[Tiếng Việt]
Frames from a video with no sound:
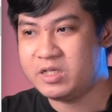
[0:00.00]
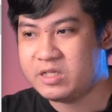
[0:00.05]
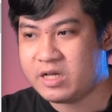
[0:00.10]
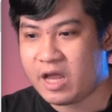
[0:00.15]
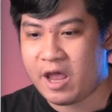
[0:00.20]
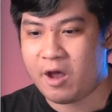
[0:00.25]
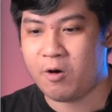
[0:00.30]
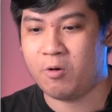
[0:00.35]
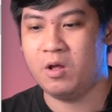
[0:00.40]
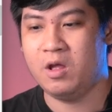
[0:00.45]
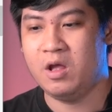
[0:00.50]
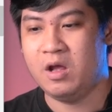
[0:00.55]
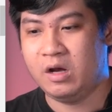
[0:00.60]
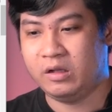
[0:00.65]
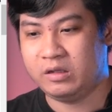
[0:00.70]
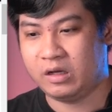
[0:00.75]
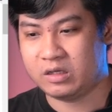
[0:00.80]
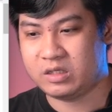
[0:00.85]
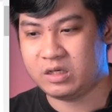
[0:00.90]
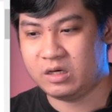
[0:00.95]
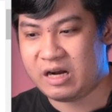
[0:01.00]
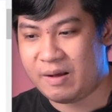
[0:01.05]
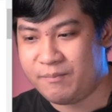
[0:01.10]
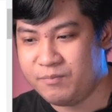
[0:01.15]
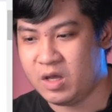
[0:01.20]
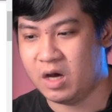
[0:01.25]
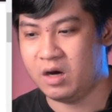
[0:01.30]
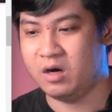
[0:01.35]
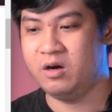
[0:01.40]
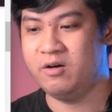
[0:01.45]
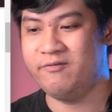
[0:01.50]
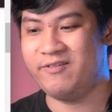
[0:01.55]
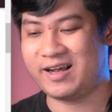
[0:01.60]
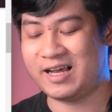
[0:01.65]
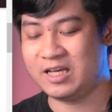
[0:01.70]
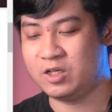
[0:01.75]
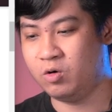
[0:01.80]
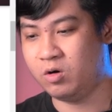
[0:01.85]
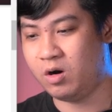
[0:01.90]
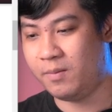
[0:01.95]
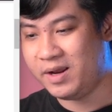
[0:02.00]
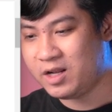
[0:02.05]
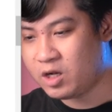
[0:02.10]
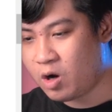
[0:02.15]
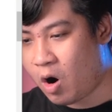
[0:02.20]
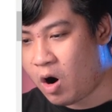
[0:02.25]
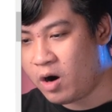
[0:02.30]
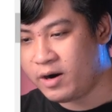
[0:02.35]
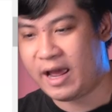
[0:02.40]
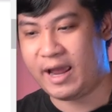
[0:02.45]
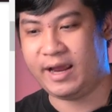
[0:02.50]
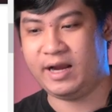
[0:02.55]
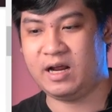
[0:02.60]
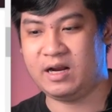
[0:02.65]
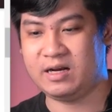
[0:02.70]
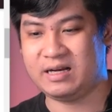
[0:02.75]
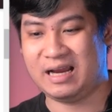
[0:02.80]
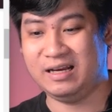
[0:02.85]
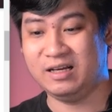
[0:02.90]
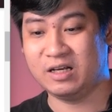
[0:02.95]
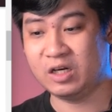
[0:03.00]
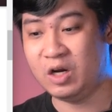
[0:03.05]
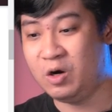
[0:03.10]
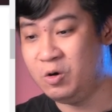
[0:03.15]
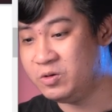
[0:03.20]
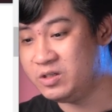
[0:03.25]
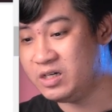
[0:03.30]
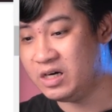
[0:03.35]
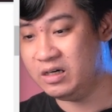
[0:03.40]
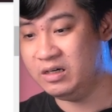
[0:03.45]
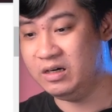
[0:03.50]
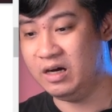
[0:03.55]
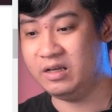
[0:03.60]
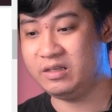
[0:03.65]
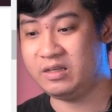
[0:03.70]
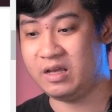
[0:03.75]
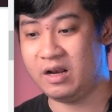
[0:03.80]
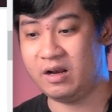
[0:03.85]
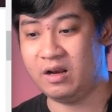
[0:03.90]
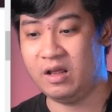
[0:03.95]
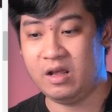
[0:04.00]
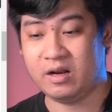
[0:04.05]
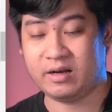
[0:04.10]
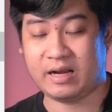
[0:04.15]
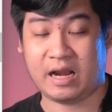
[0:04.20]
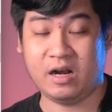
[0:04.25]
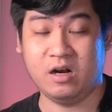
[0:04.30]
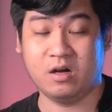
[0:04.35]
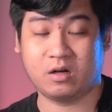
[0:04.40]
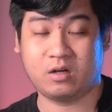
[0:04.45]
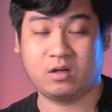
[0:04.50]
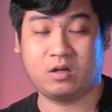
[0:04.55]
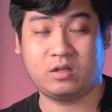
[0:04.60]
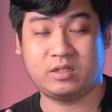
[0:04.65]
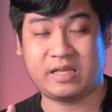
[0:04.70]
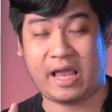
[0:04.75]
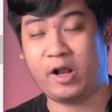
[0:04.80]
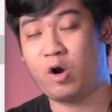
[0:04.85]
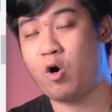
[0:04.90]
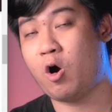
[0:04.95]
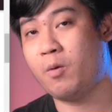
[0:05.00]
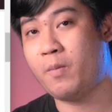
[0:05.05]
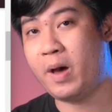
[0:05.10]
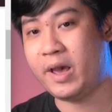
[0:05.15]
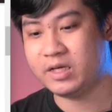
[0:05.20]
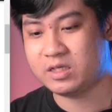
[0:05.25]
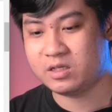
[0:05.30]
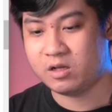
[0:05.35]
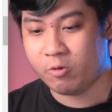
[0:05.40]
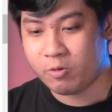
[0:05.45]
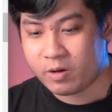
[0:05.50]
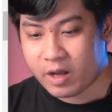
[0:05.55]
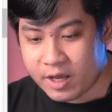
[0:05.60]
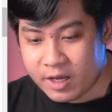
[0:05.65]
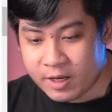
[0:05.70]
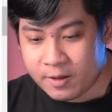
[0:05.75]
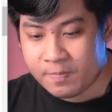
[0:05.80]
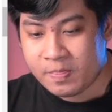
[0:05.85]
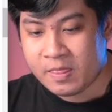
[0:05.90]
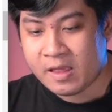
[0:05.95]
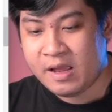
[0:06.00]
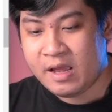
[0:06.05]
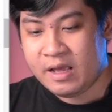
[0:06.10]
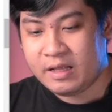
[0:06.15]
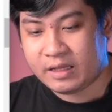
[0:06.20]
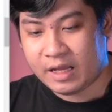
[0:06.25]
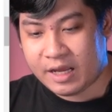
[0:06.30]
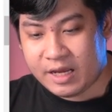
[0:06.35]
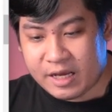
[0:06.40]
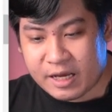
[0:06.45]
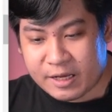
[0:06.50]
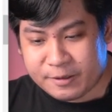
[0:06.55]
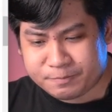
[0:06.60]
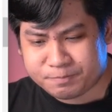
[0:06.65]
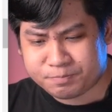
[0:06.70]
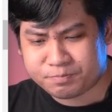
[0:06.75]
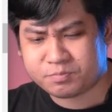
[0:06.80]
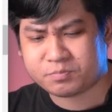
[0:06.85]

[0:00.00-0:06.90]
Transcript: Rayscale thực sự nắm giữ và cái số lượng Bitcoin này đó đã được lưu trữ ở trên đã được sàn Coinbase lưu ký thì á